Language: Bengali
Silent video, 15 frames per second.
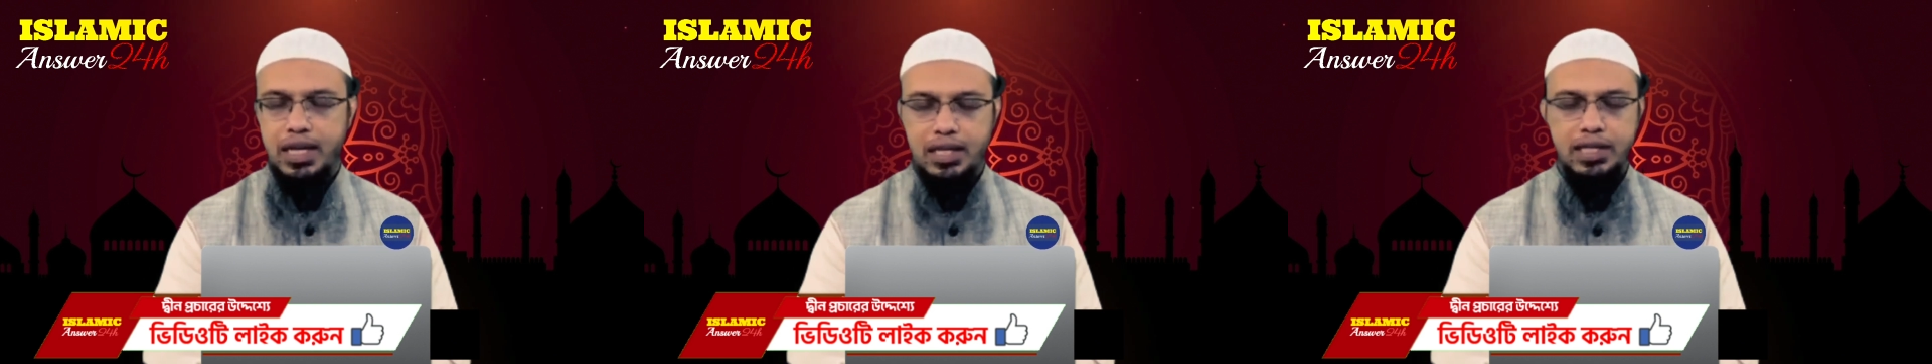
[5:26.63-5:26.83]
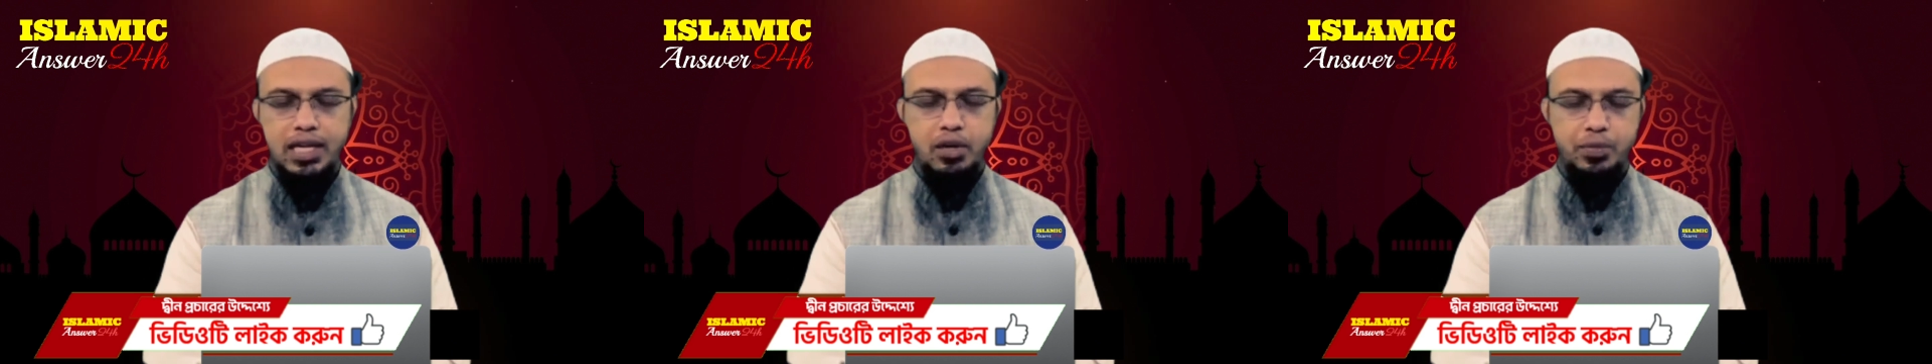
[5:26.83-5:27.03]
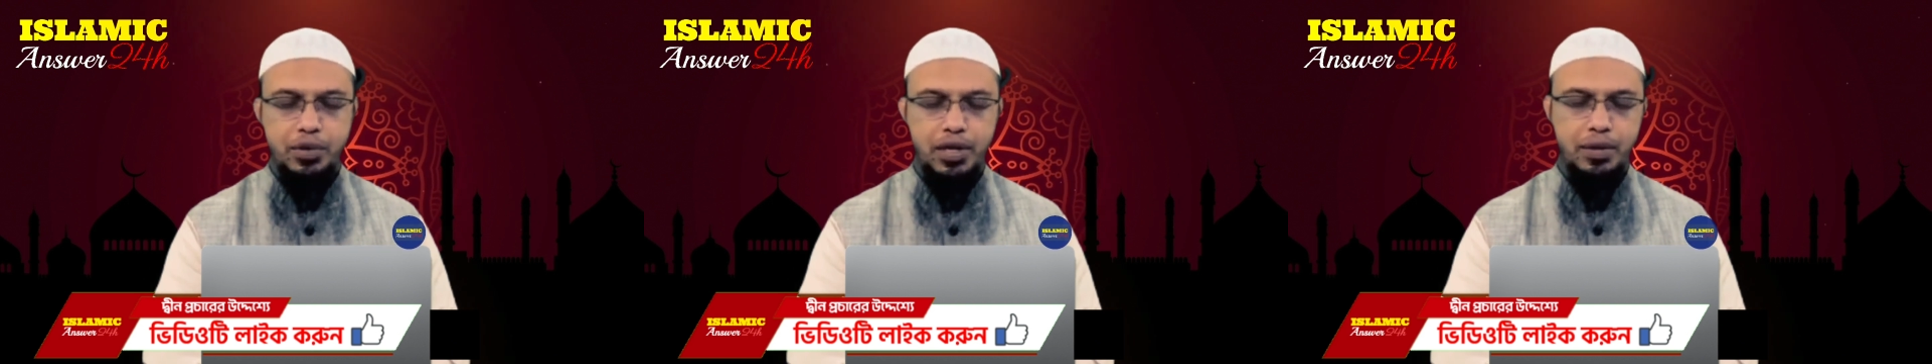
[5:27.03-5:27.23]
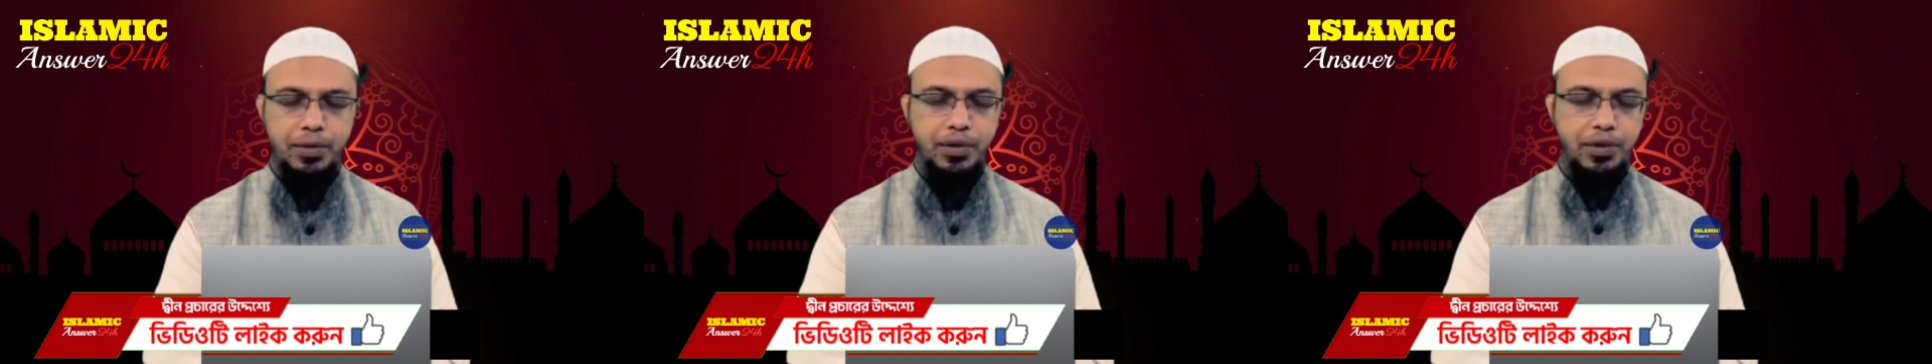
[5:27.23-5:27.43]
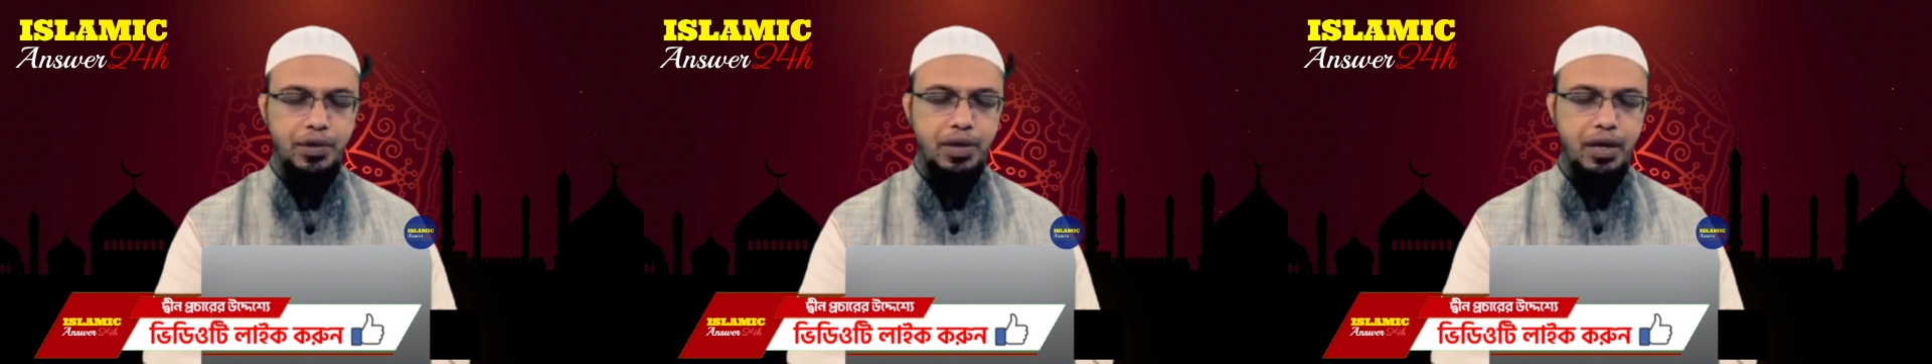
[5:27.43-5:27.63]
কালচারের উপর
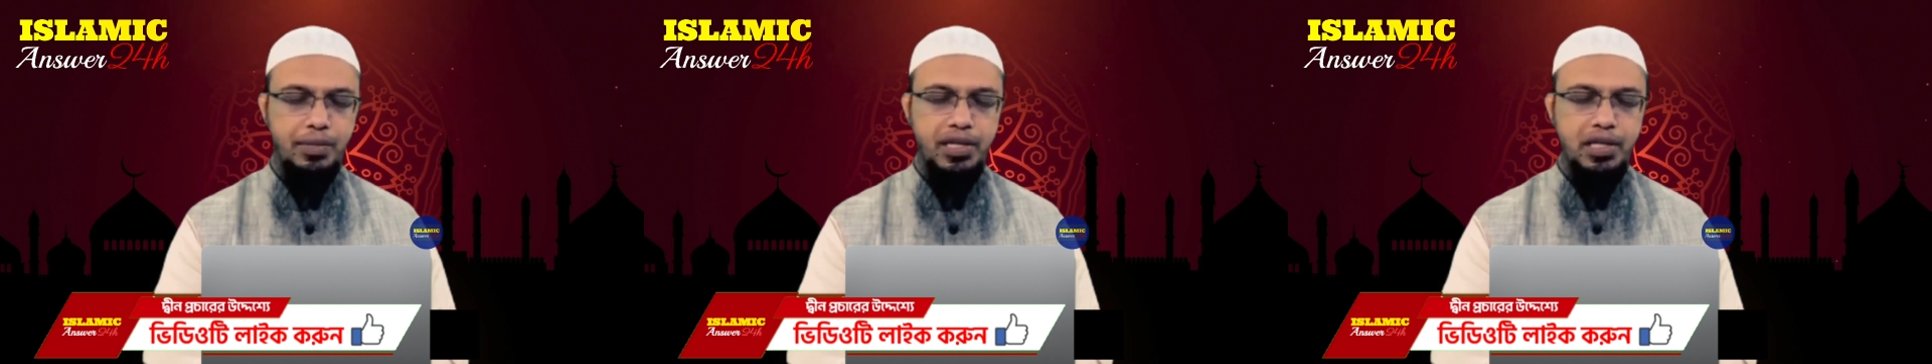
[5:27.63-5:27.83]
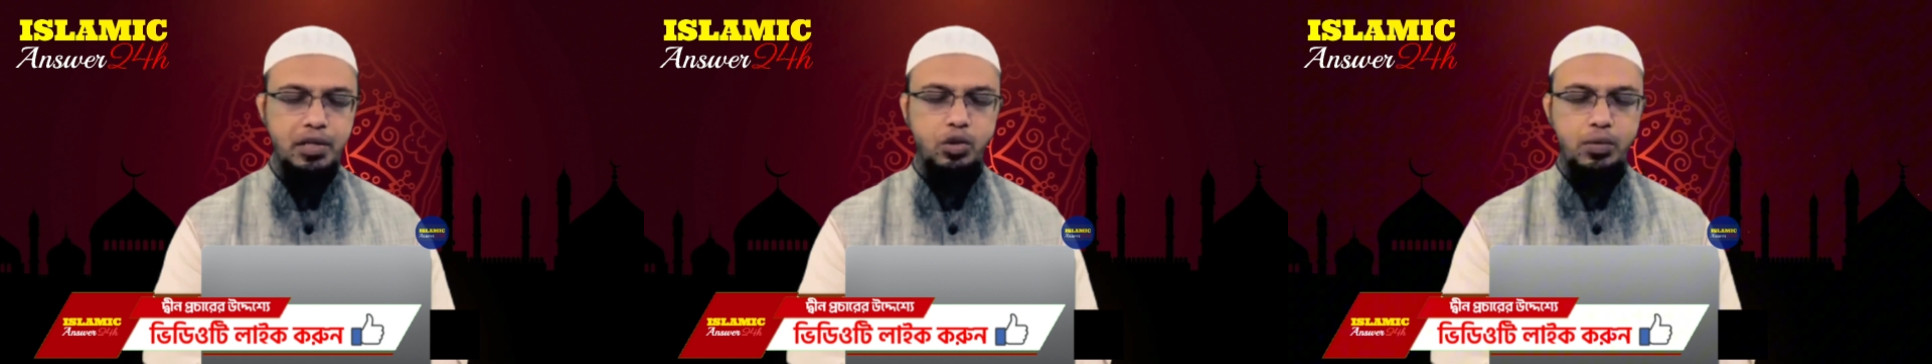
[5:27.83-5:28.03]
নির্ভর করে আমাদের